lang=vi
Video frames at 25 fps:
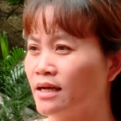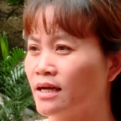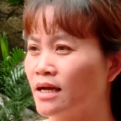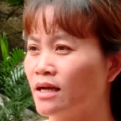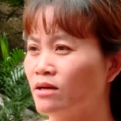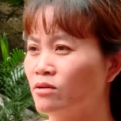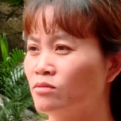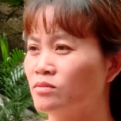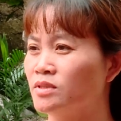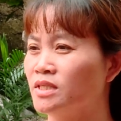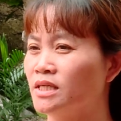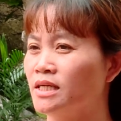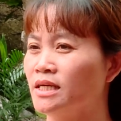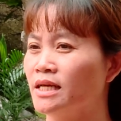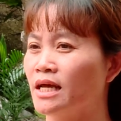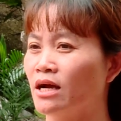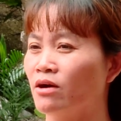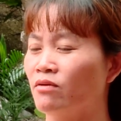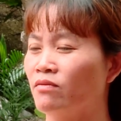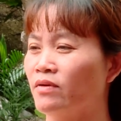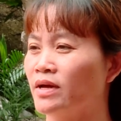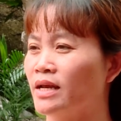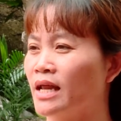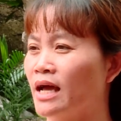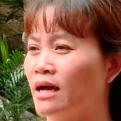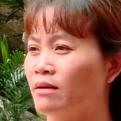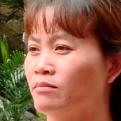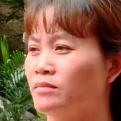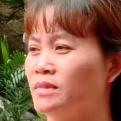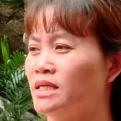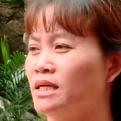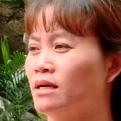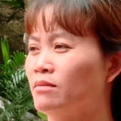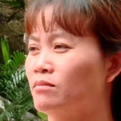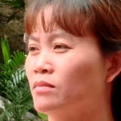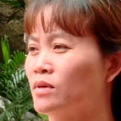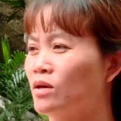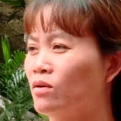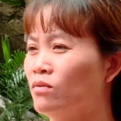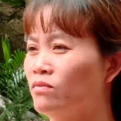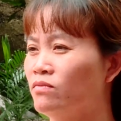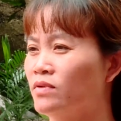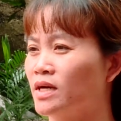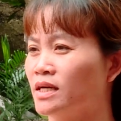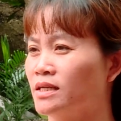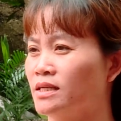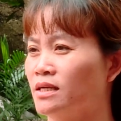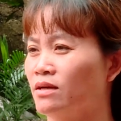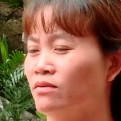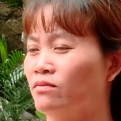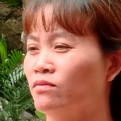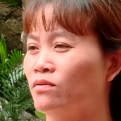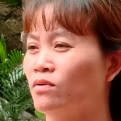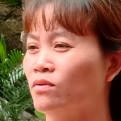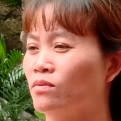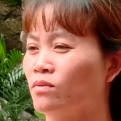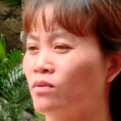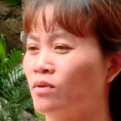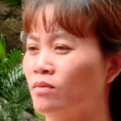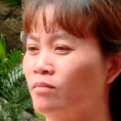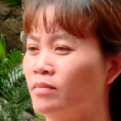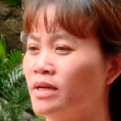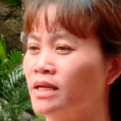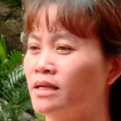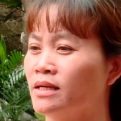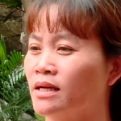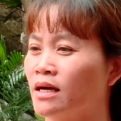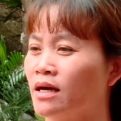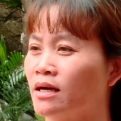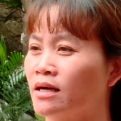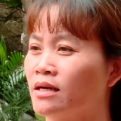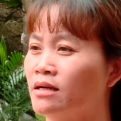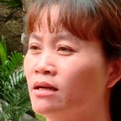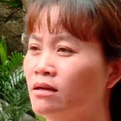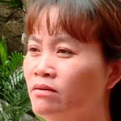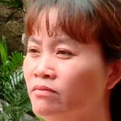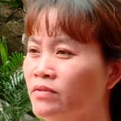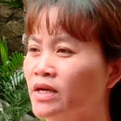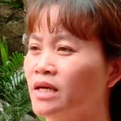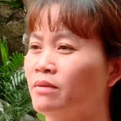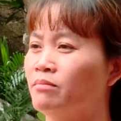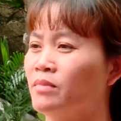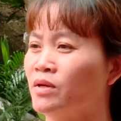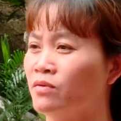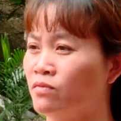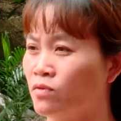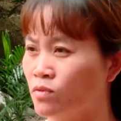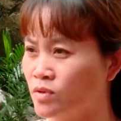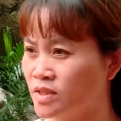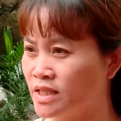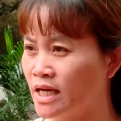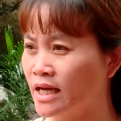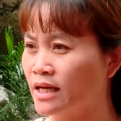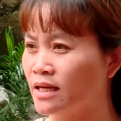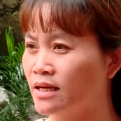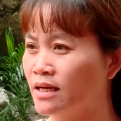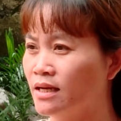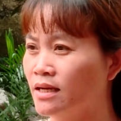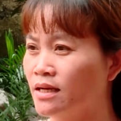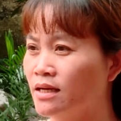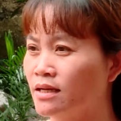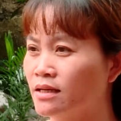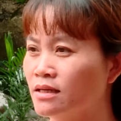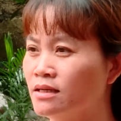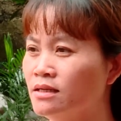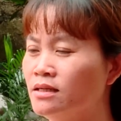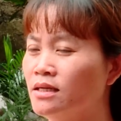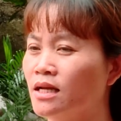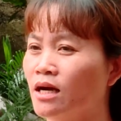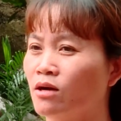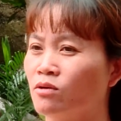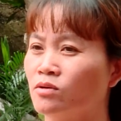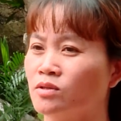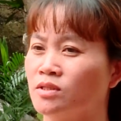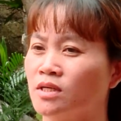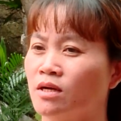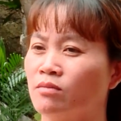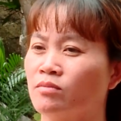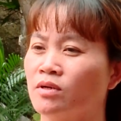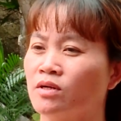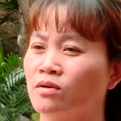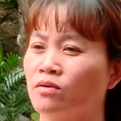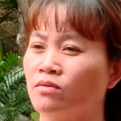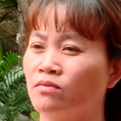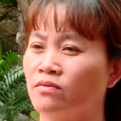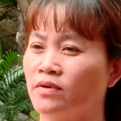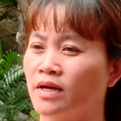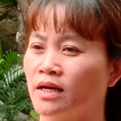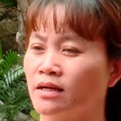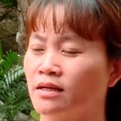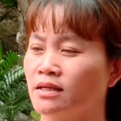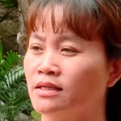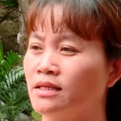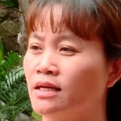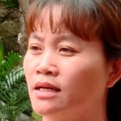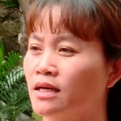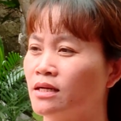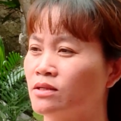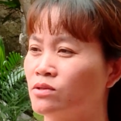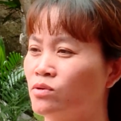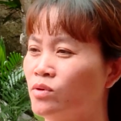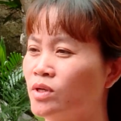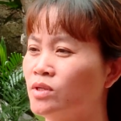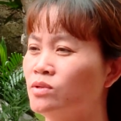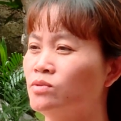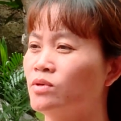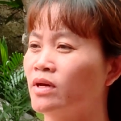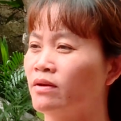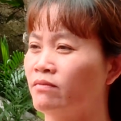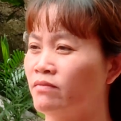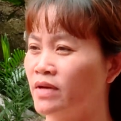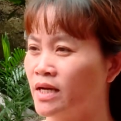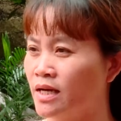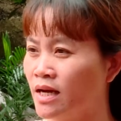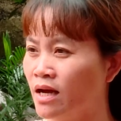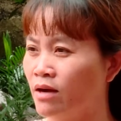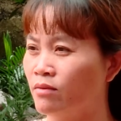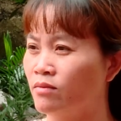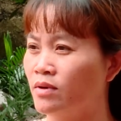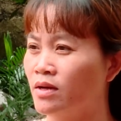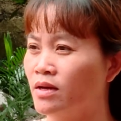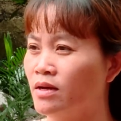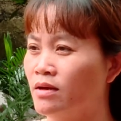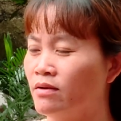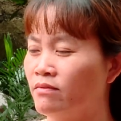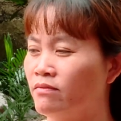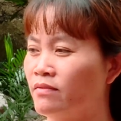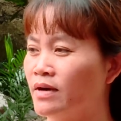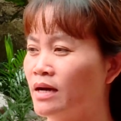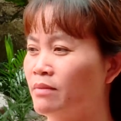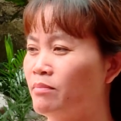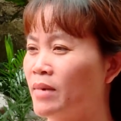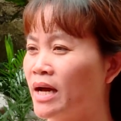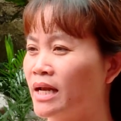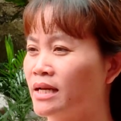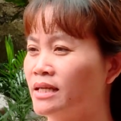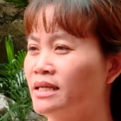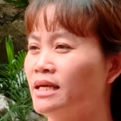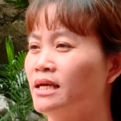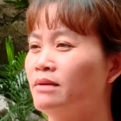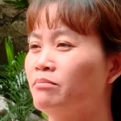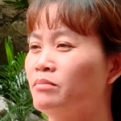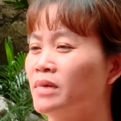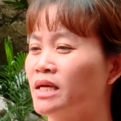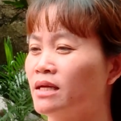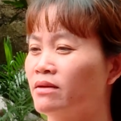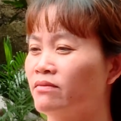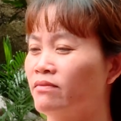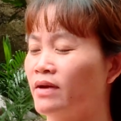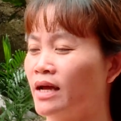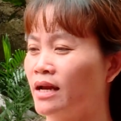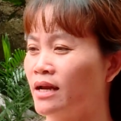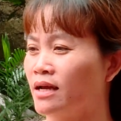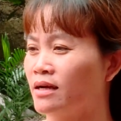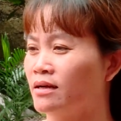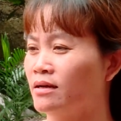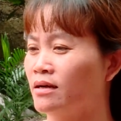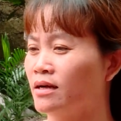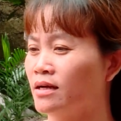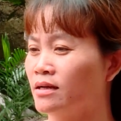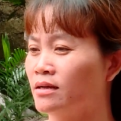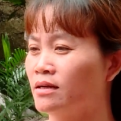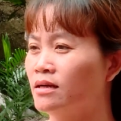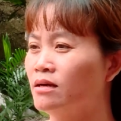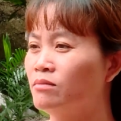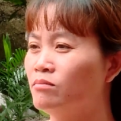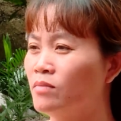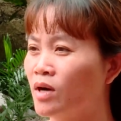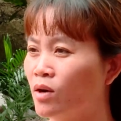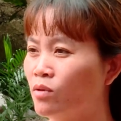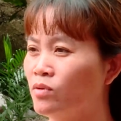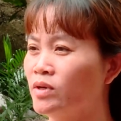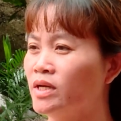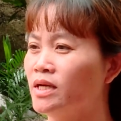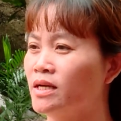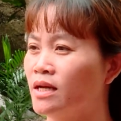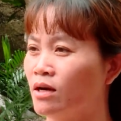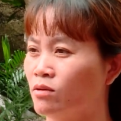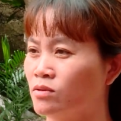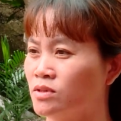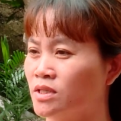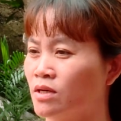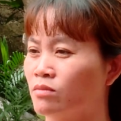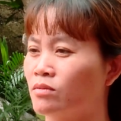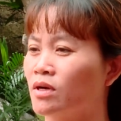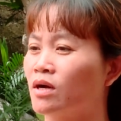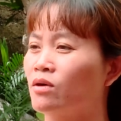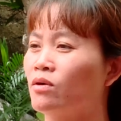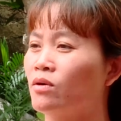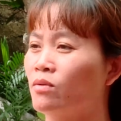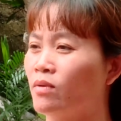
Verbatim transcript: các đồng chí đều phải đảm nhiệm công việc nhiệm vụ của mình ở cái đơn vị mình phụ trách đứng đầu trong cái công việc thứ nhất là tuyên truyền vận động và bản thân mình phải là người gương mẫu đi đầu trong các